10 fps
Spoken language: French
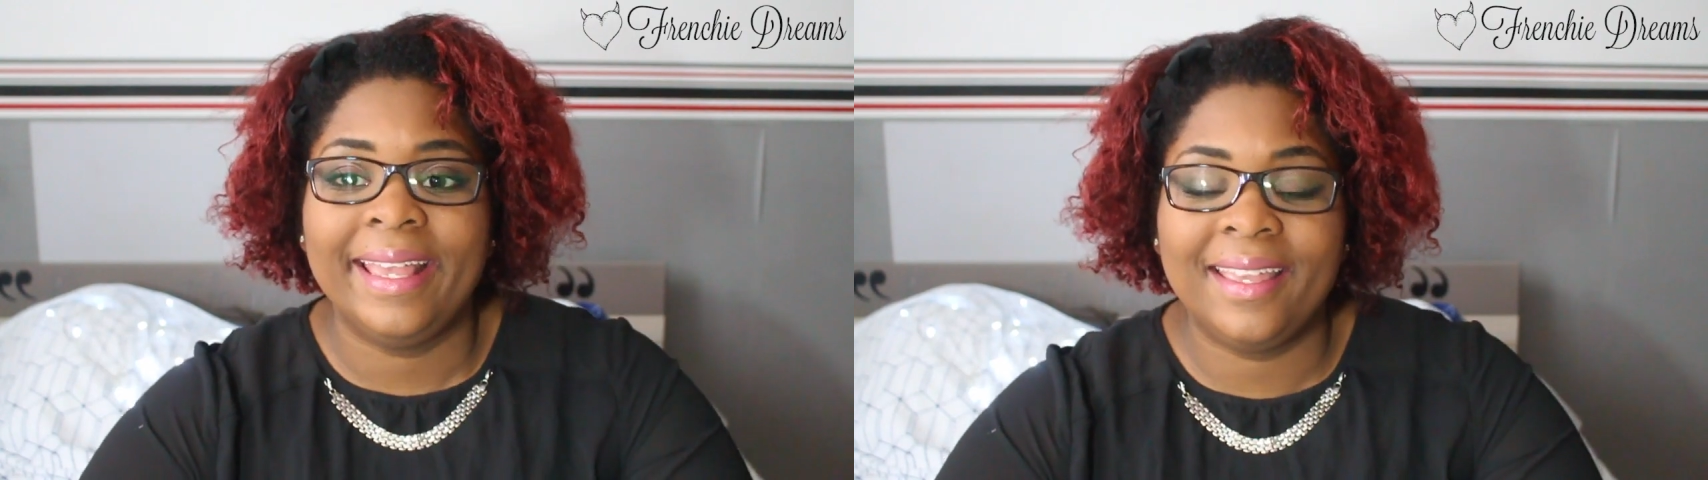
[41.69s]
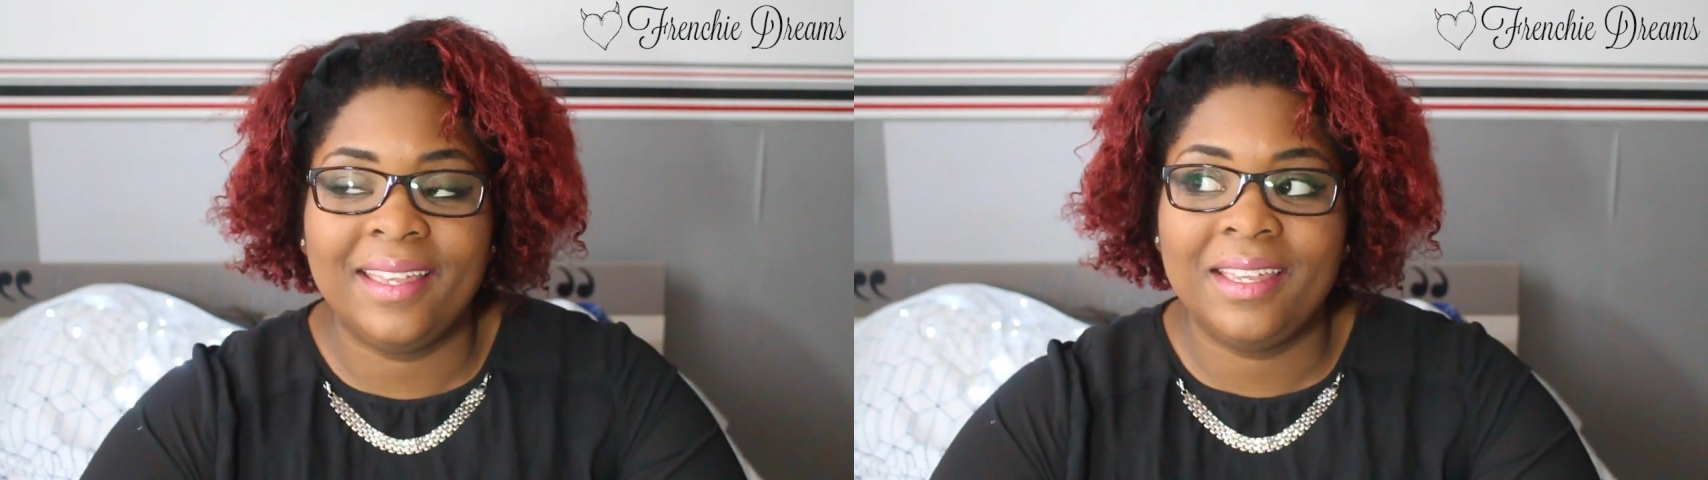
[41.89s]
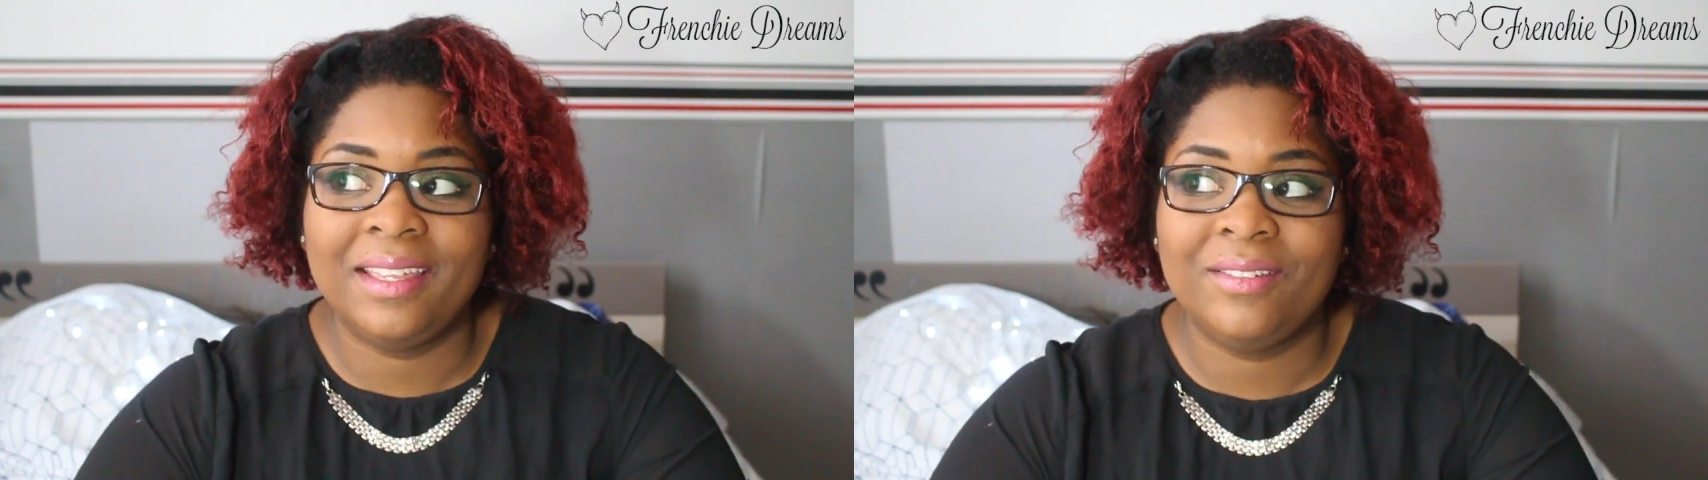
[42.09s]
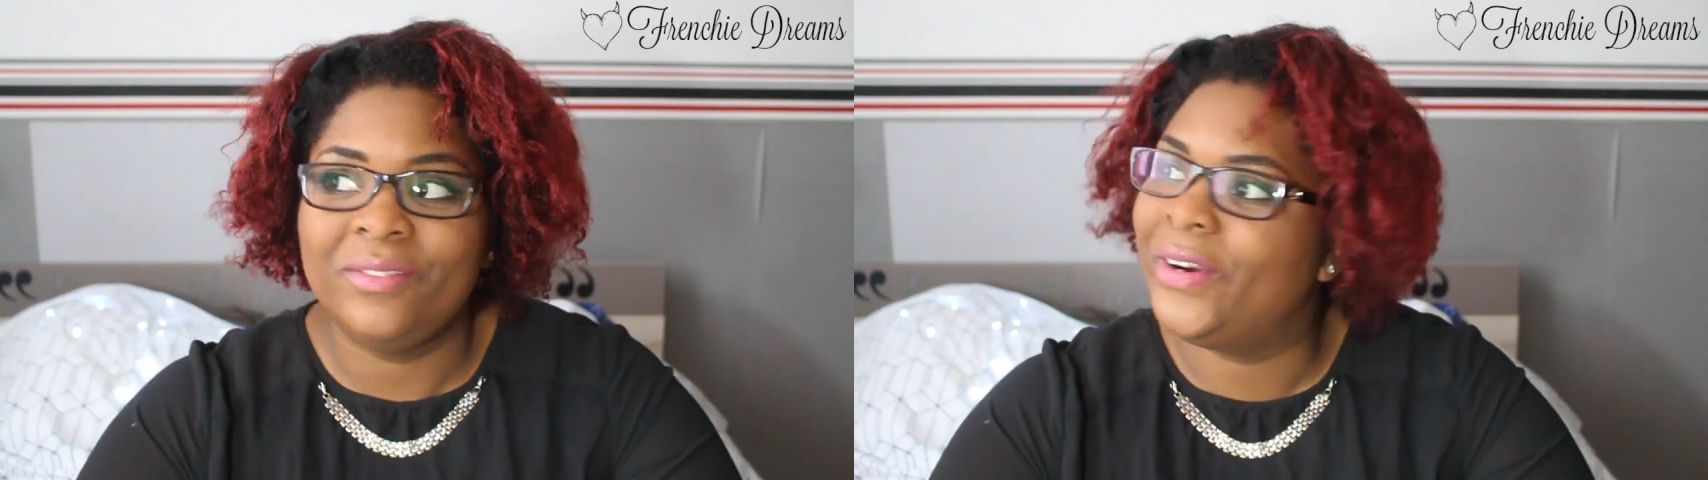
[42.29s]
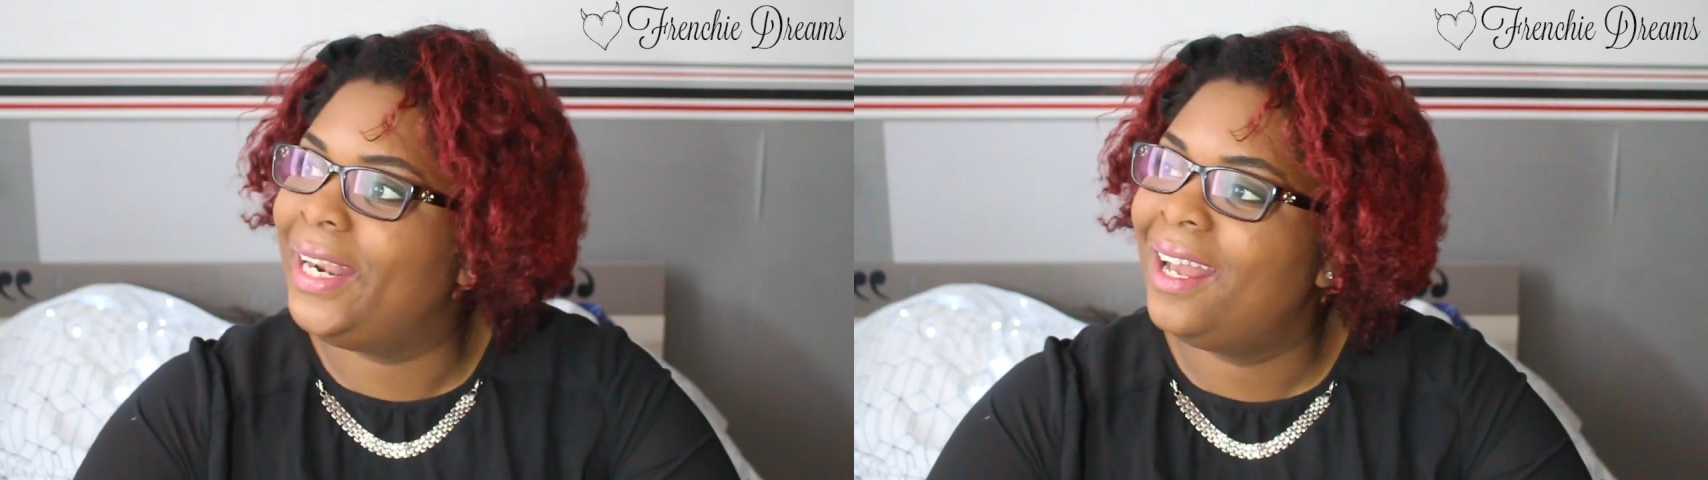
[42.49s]
Et
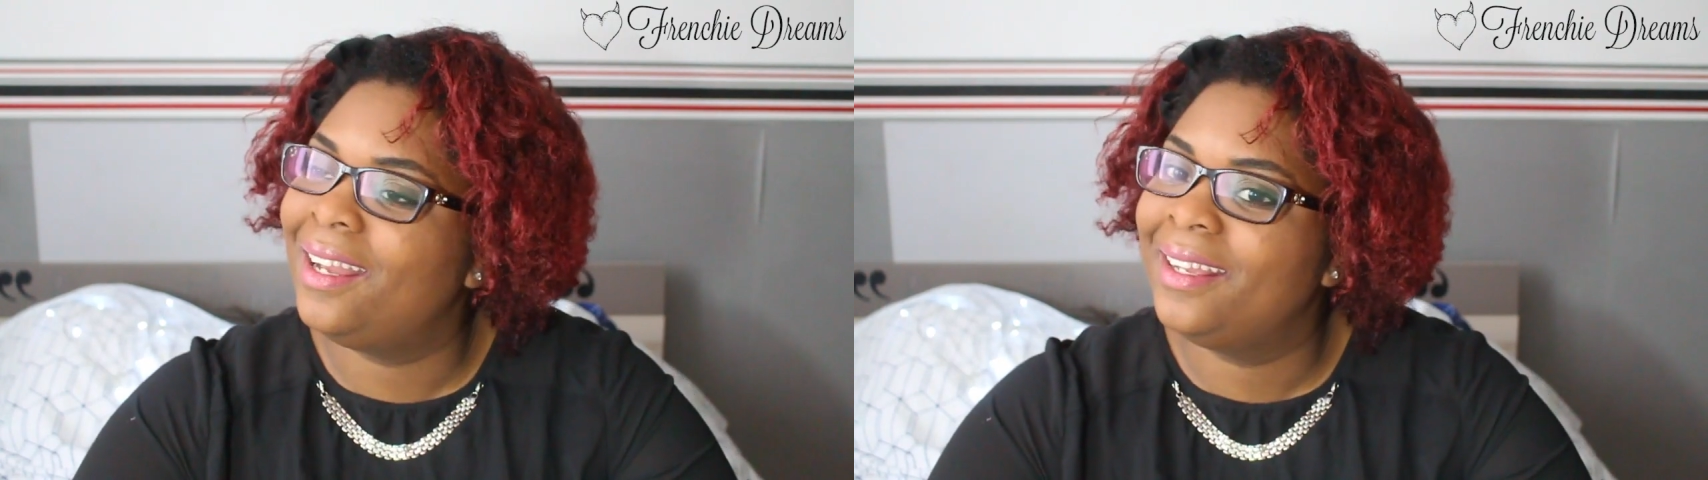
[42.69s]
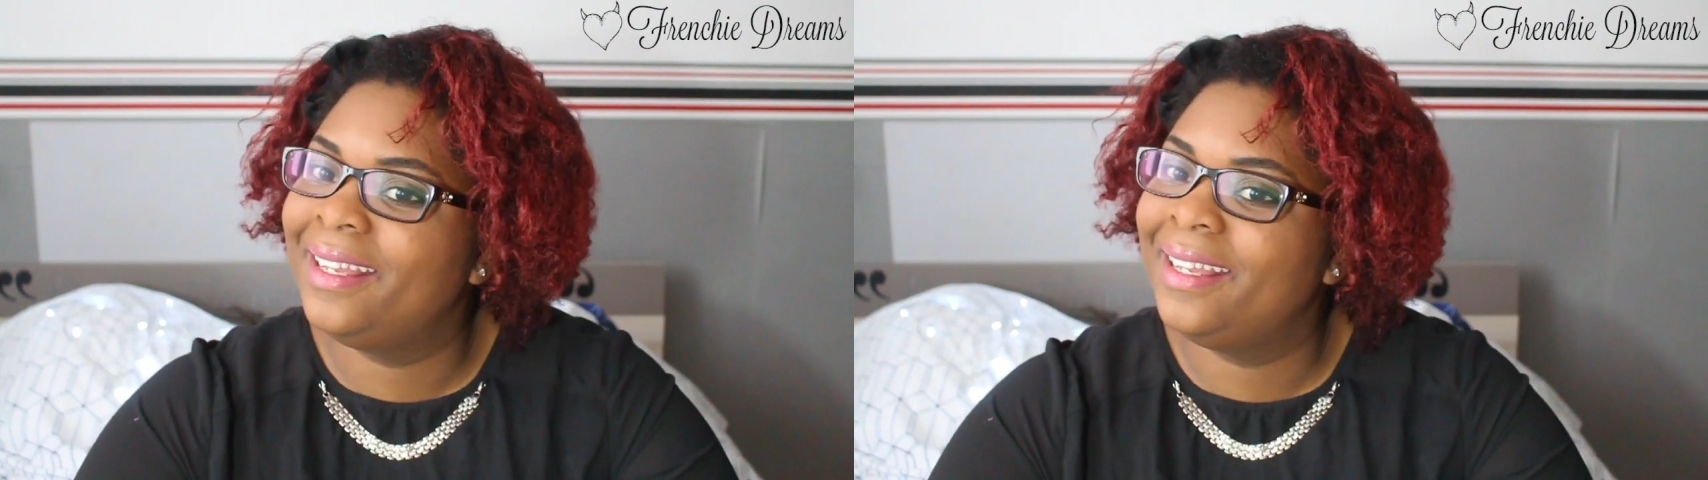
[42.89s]
voilà,